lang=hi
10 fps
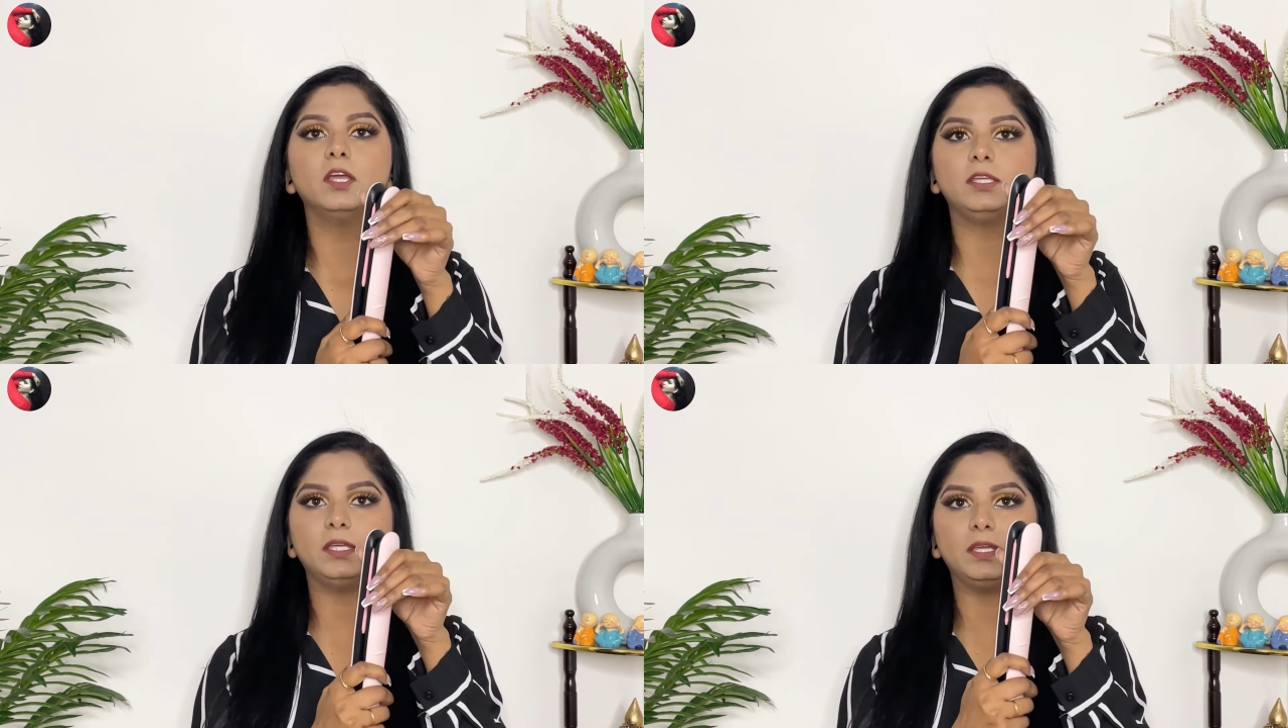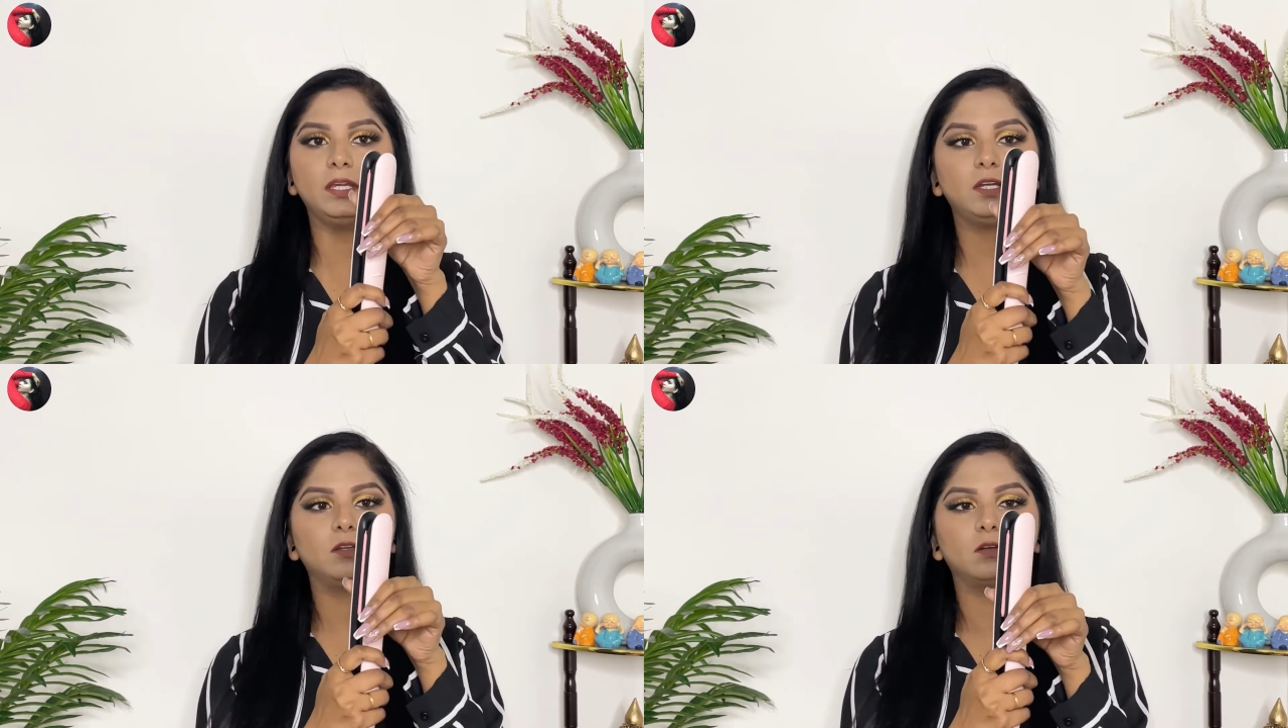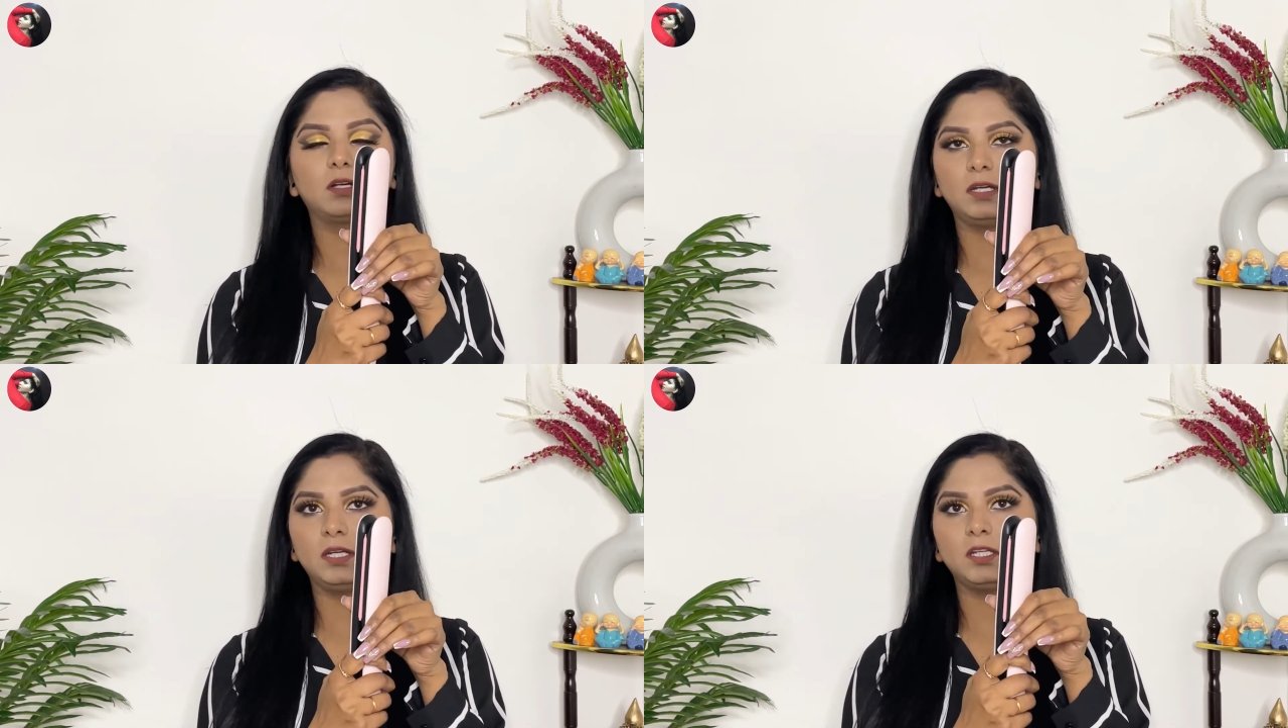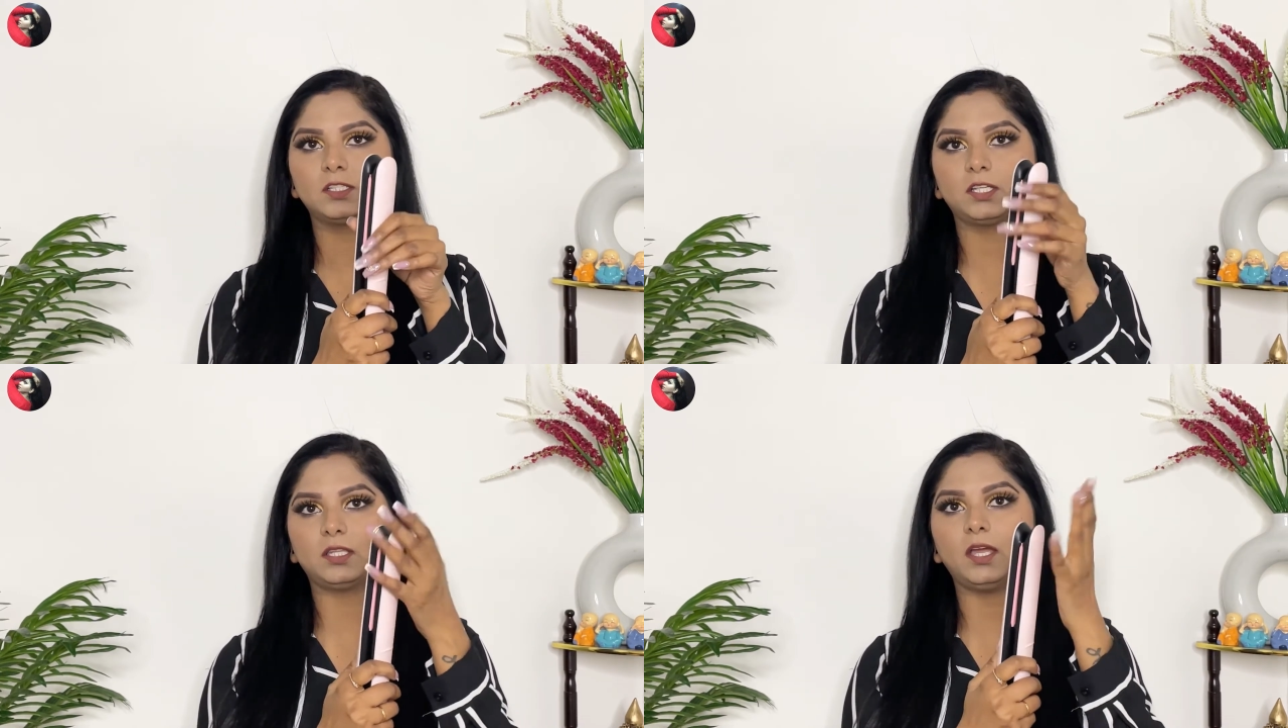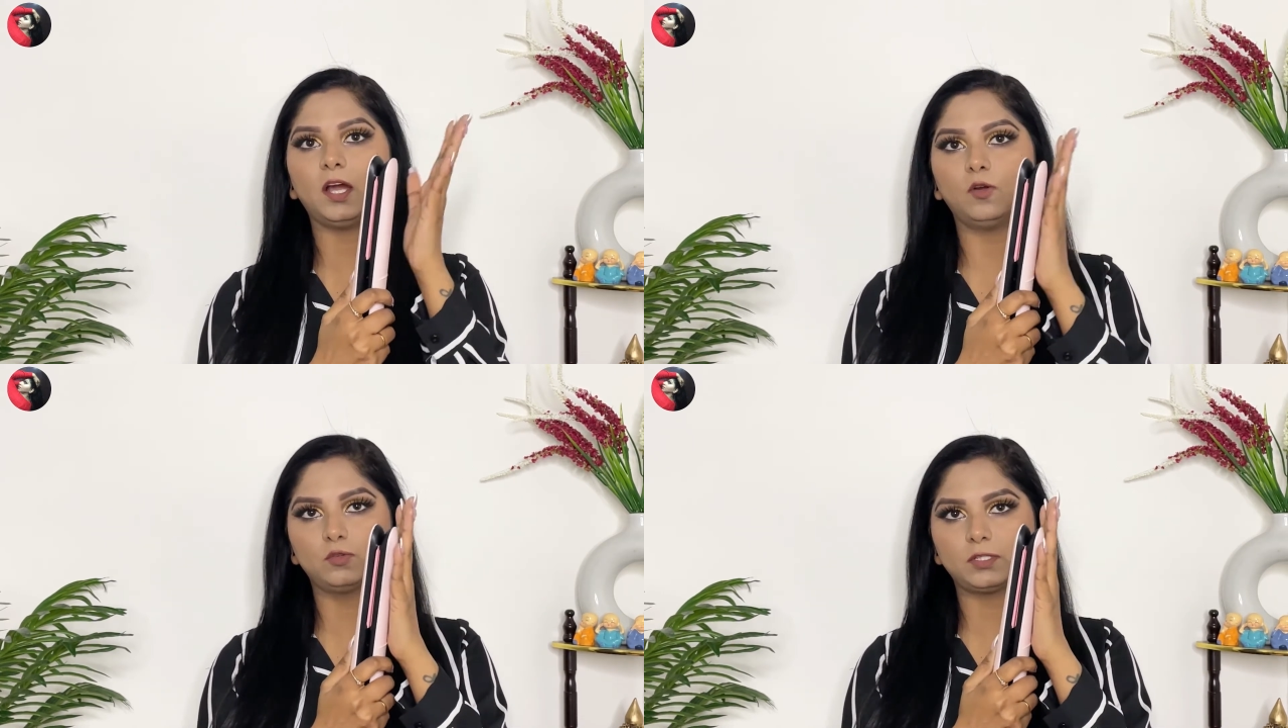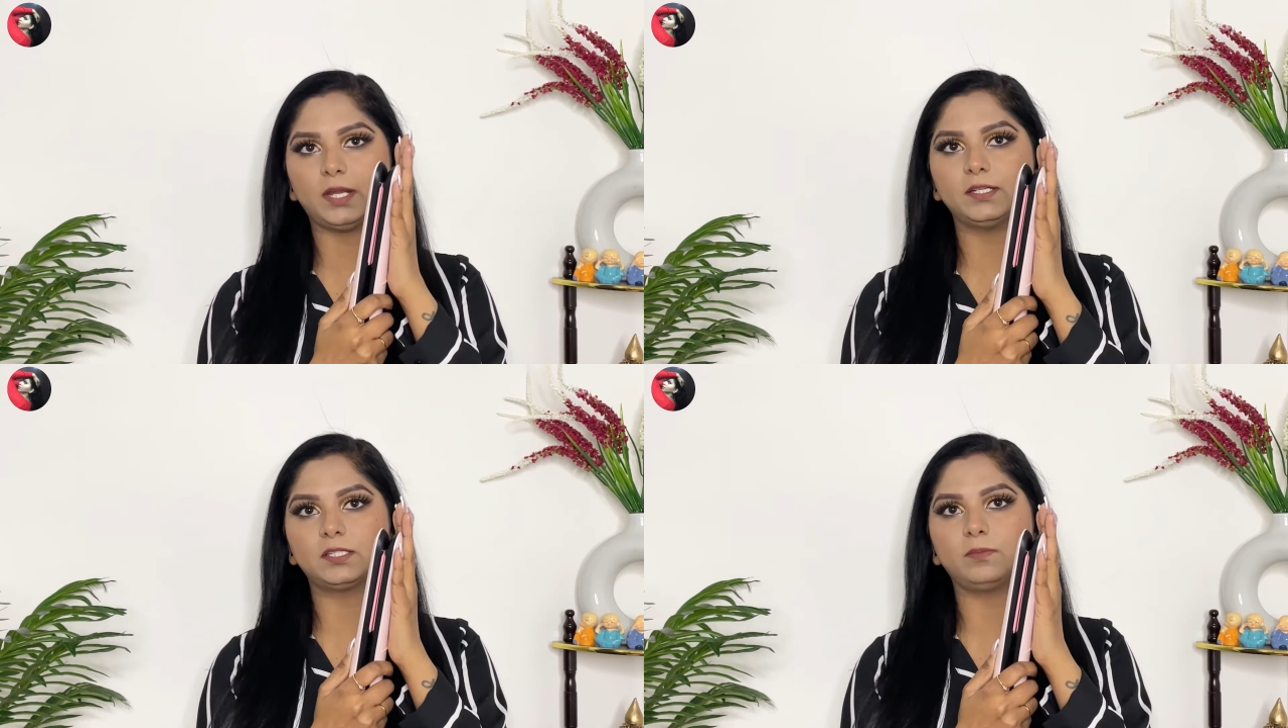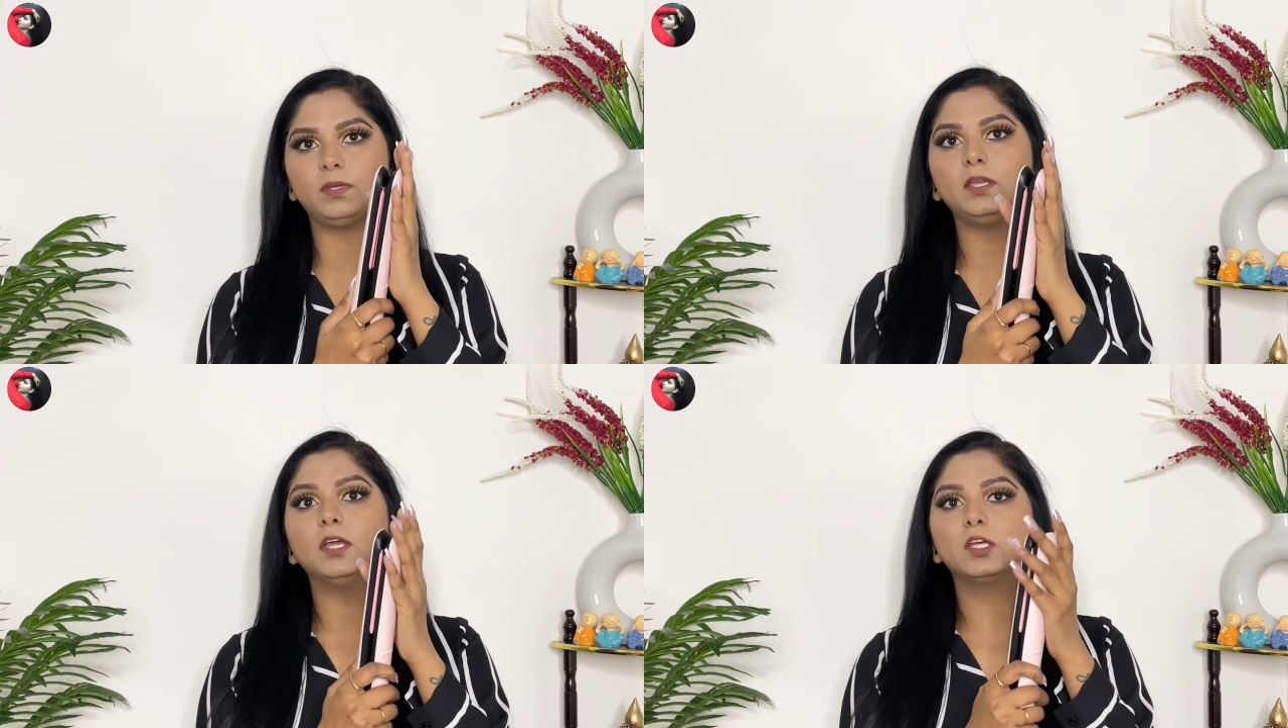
ये हीट करने लग जाता है आउटसाइड से भी